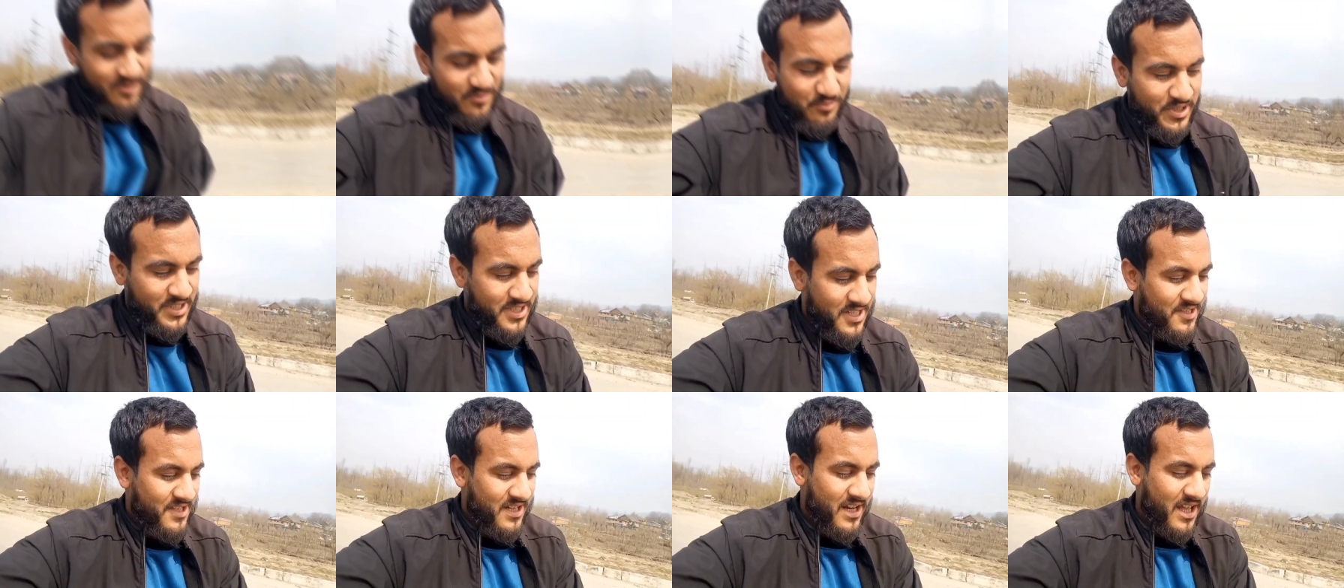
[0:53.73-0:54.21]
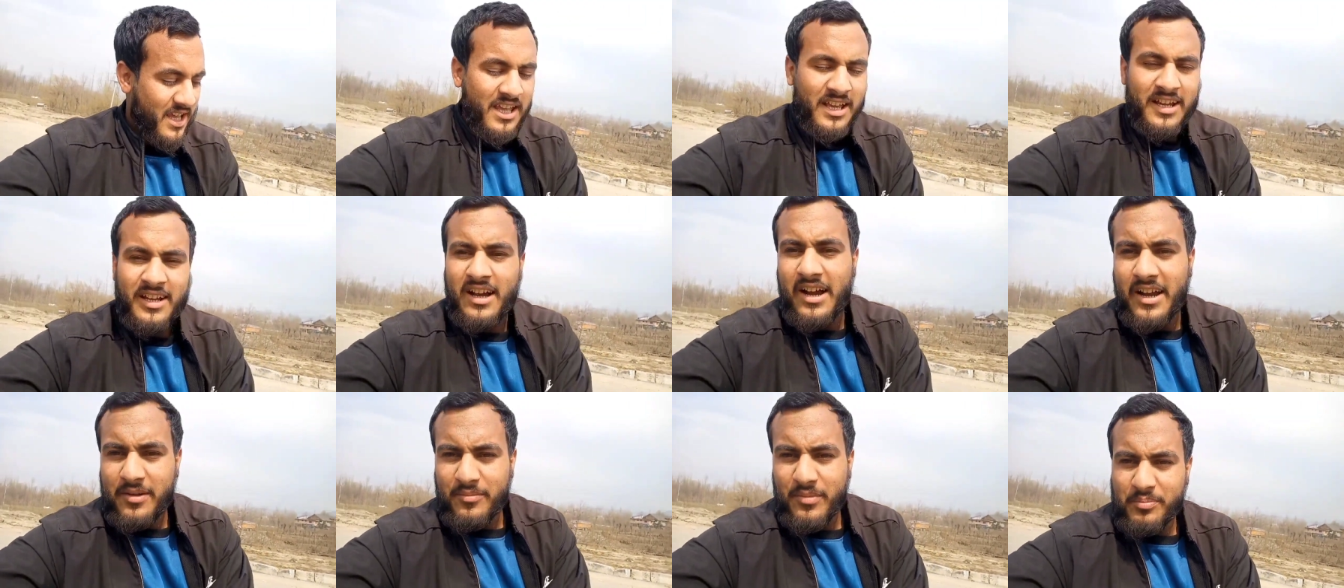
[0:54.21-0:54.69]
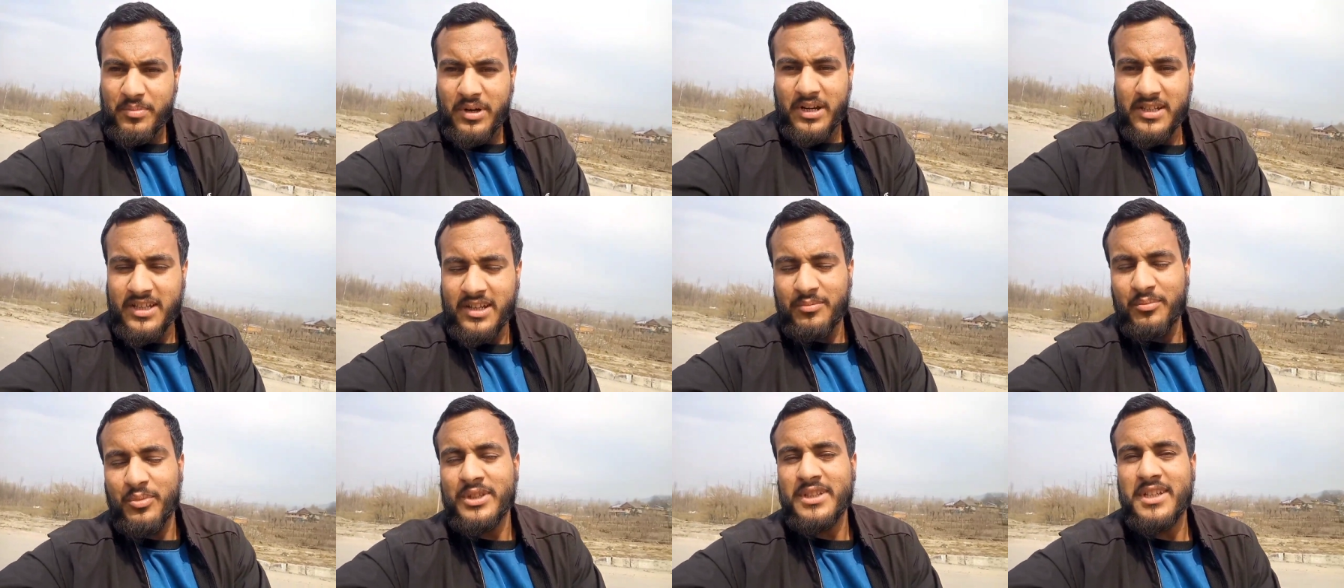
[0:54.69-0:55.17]
पीछे चढ़ाए हैं गाड़ी में
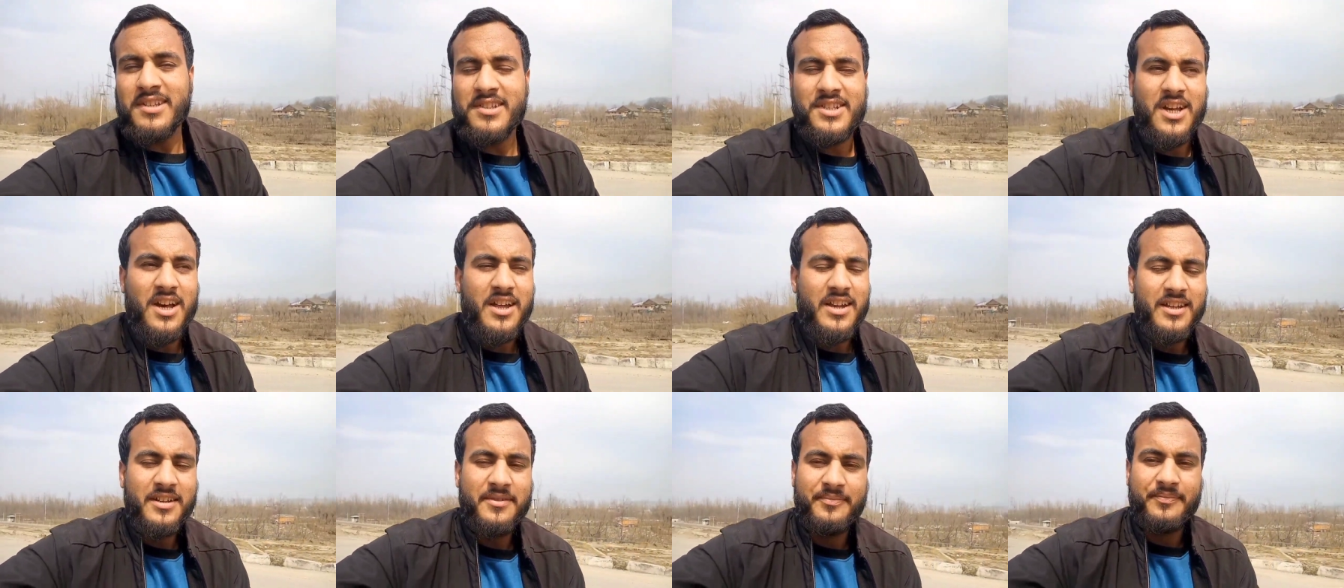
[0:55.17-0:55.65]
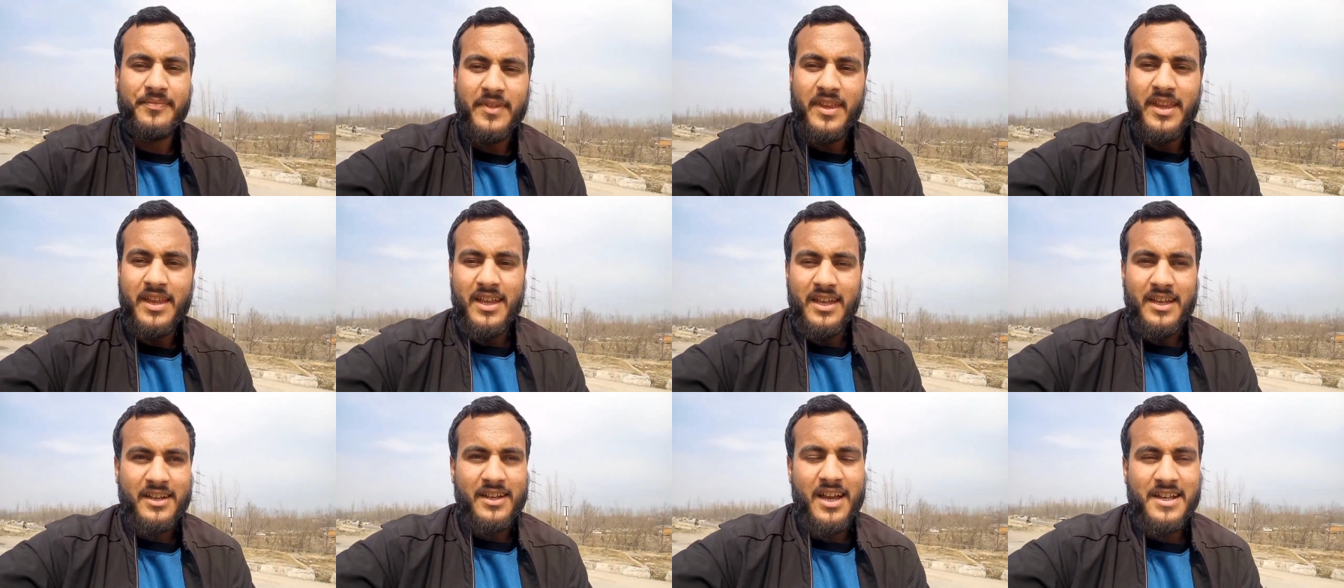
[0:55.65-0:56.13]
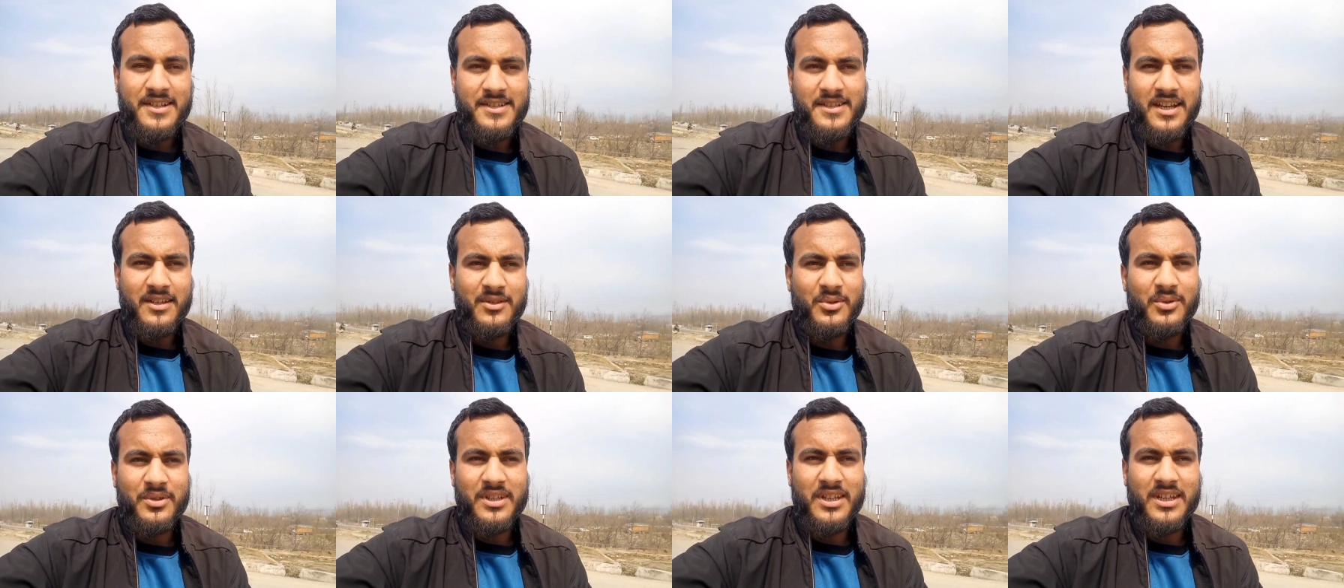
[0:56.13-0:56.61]
बर्तन बुर्तन सारे गैस या
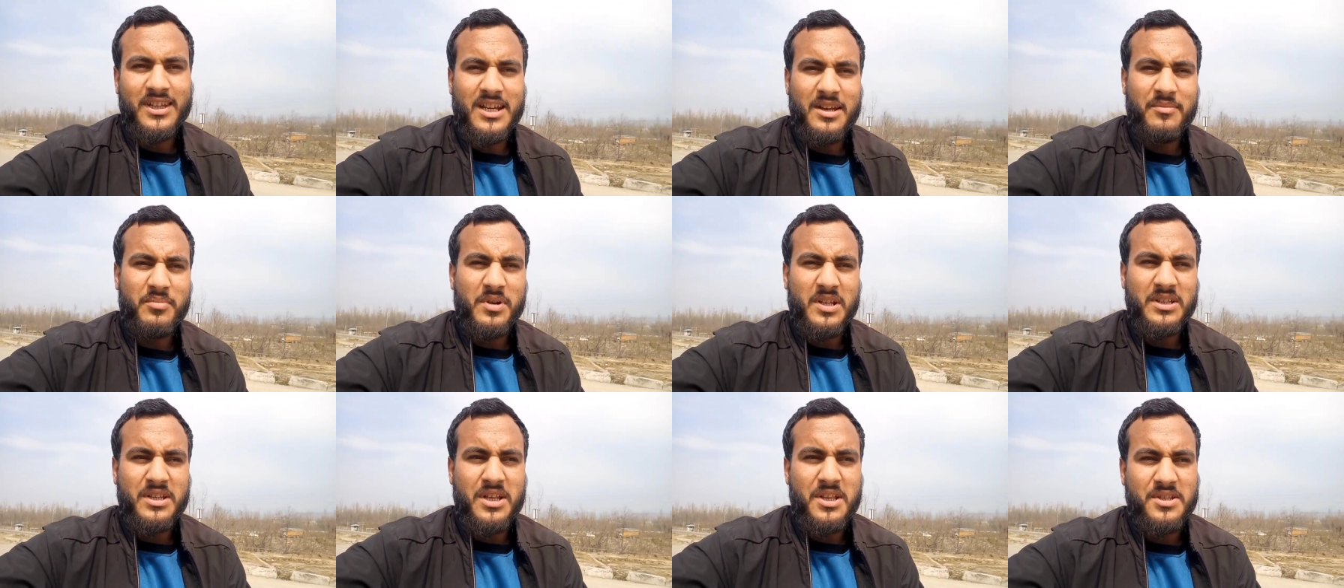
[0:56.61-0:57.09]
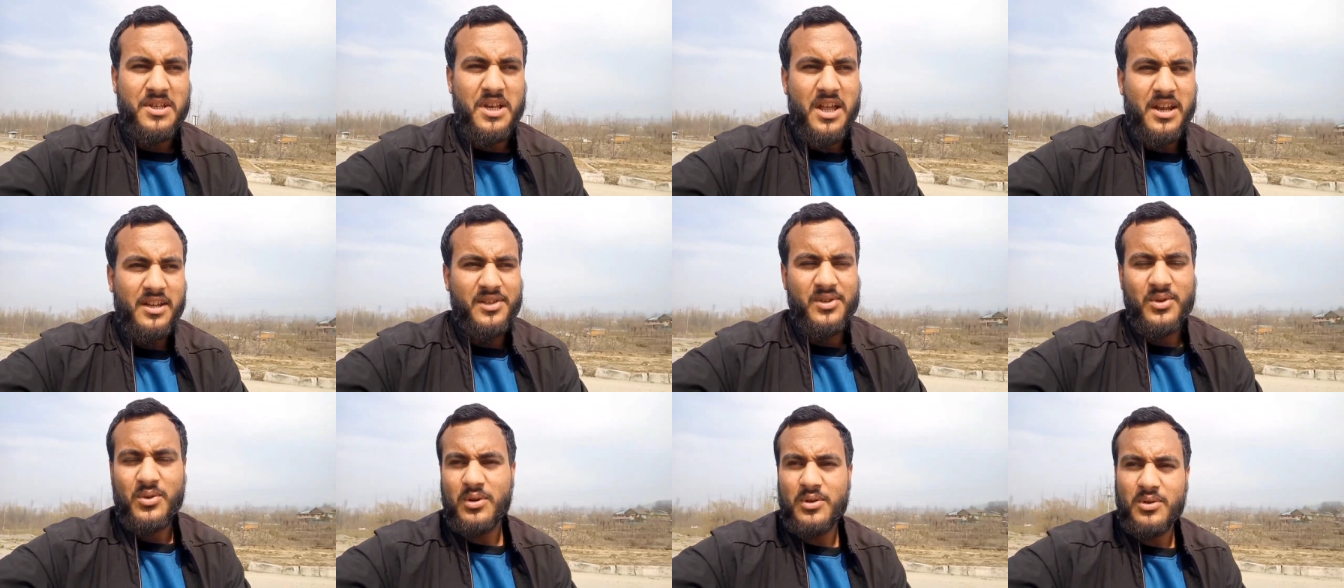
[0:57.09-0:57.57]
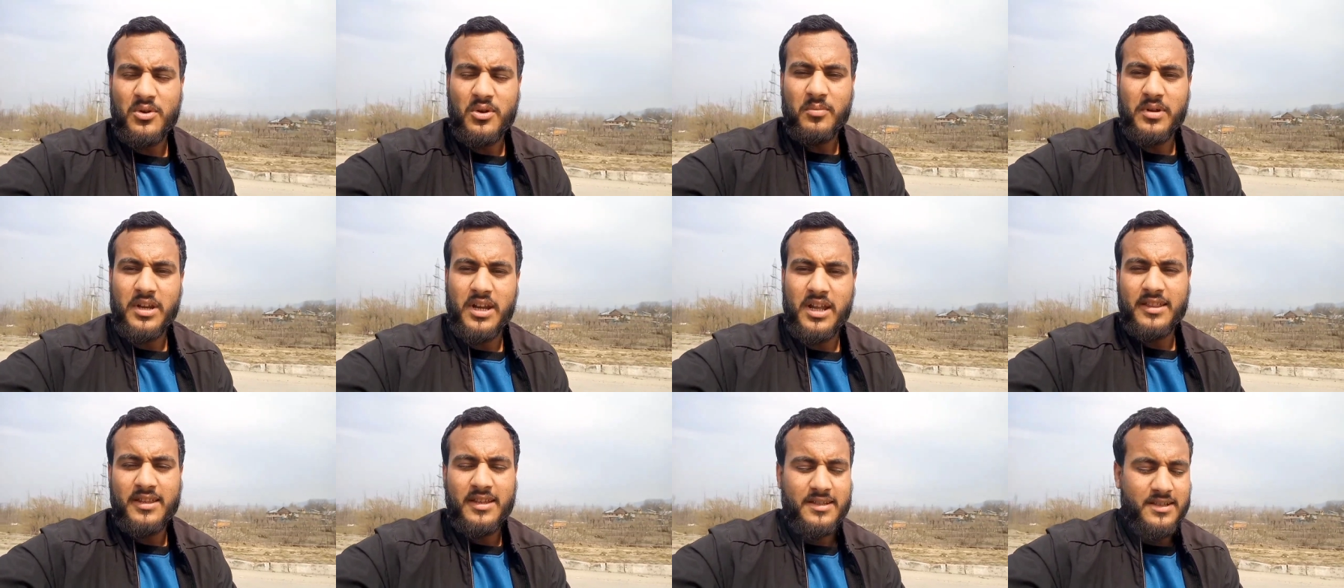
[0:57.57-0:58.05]
दो तीन है बर्तन सारे चौल शोल
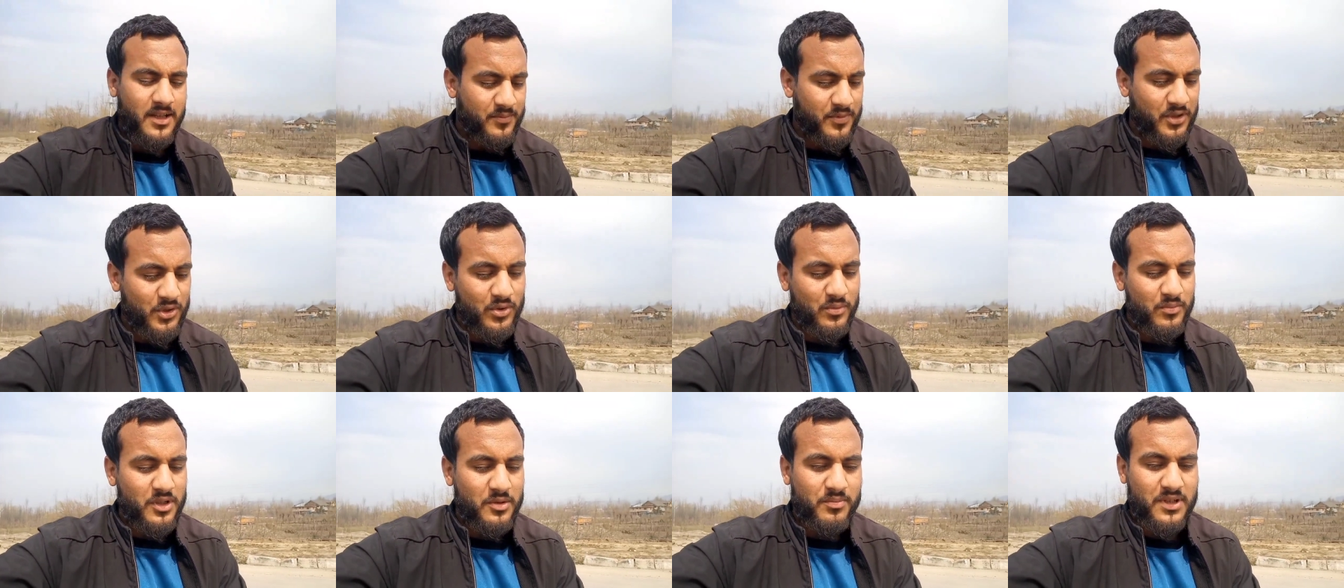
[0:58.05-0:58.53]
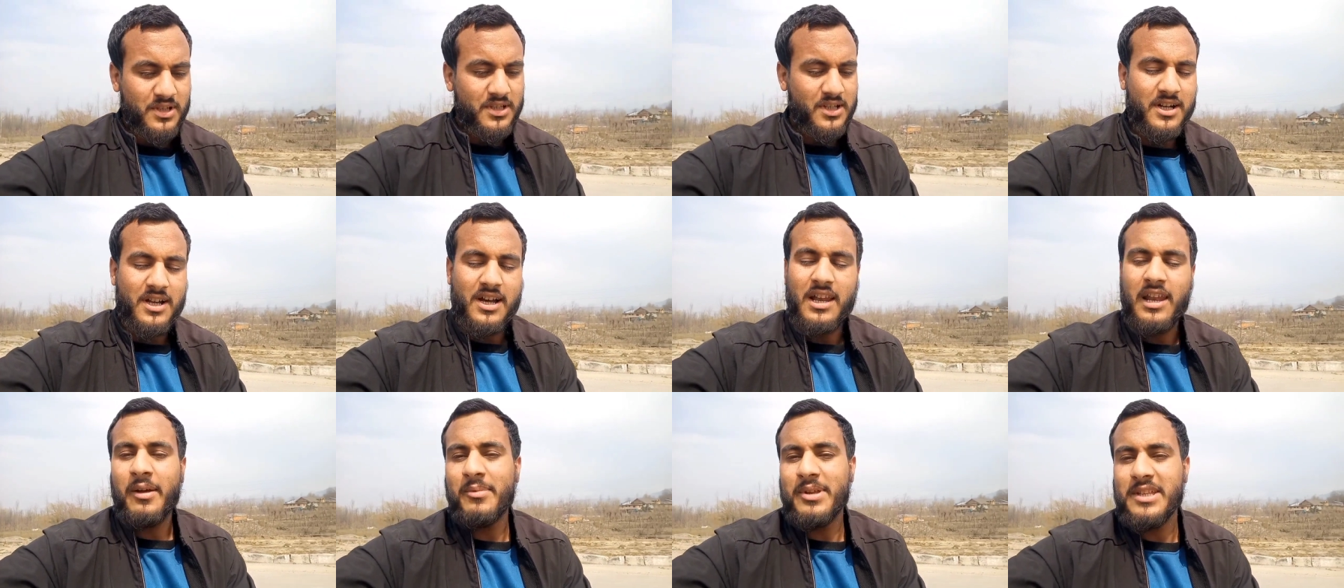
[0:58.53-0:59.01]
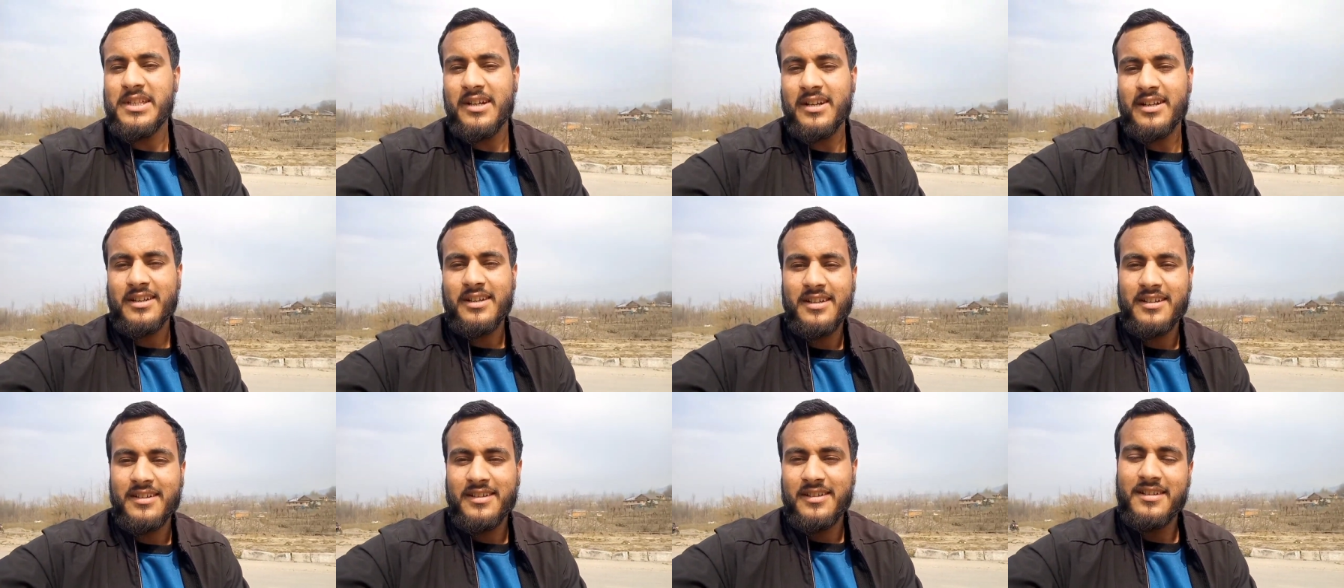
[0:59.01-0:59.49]
बनाते हैं सब्जी सब्जी पीछे डाले में चढ़ के